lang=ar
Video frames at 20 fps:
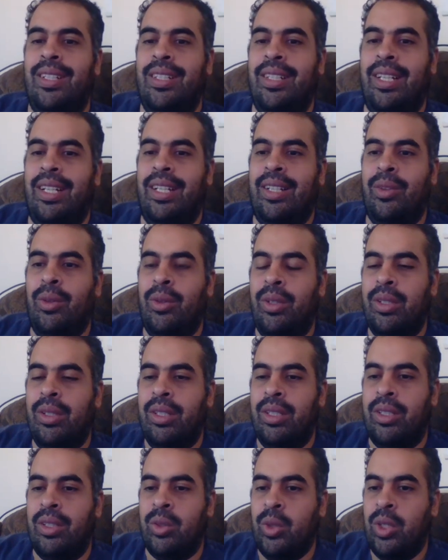يعني
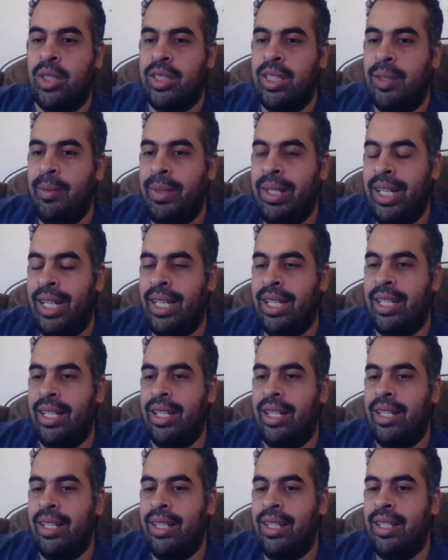الرسول صلى الله عليه وسلم قال حاجة
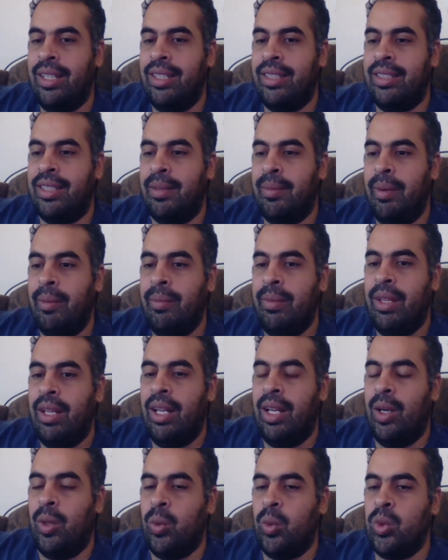تمام
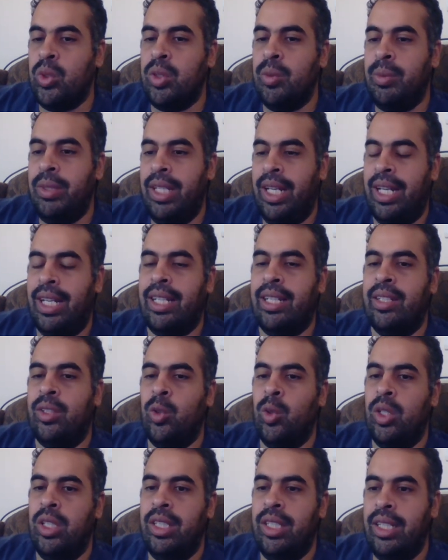أو نسب ليه حاجة إن
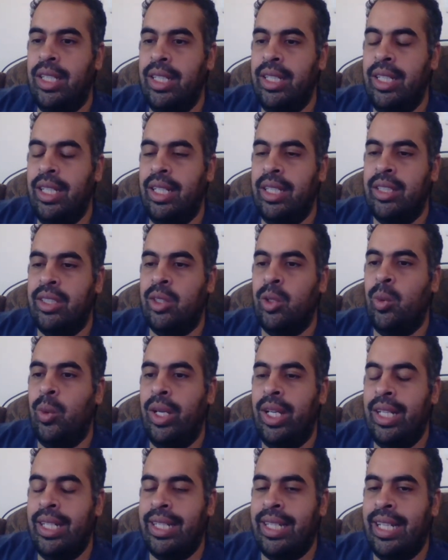هو اللي ليا إن هو
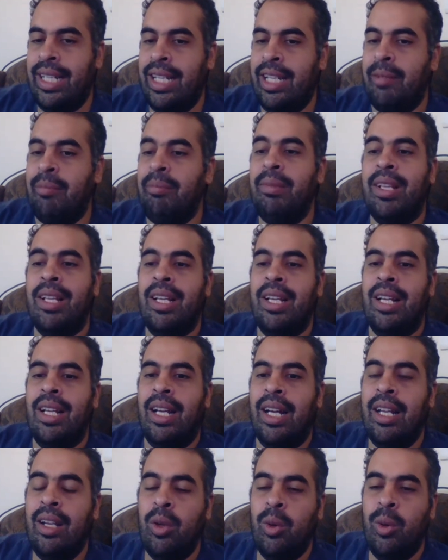قال كلام
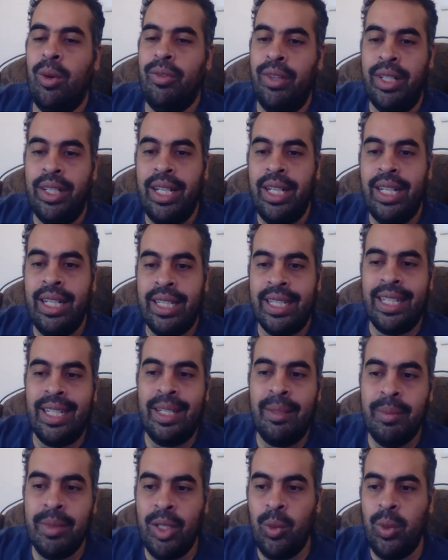هل هو فعلا قال
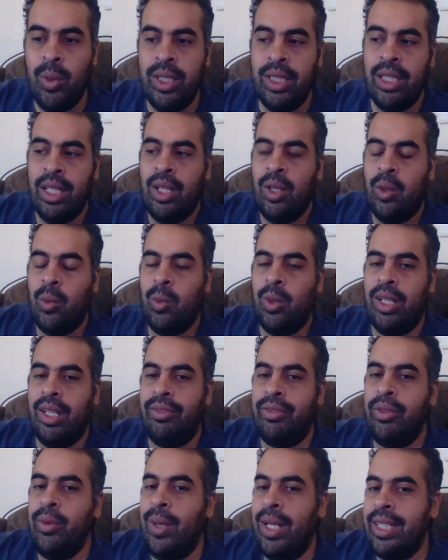الكلام دوت ولا
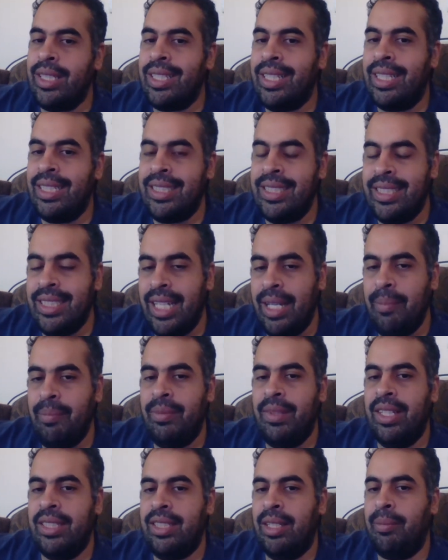في واحد كذاب
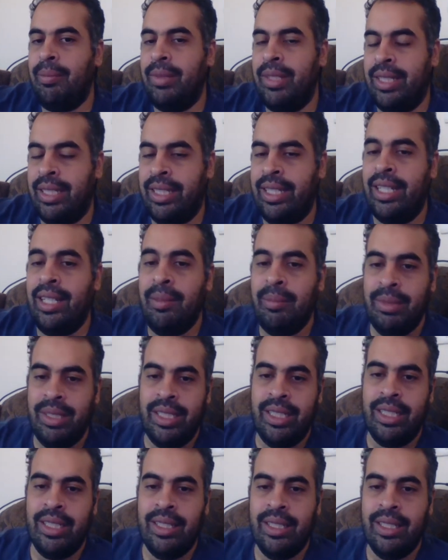نسب الكلام ليه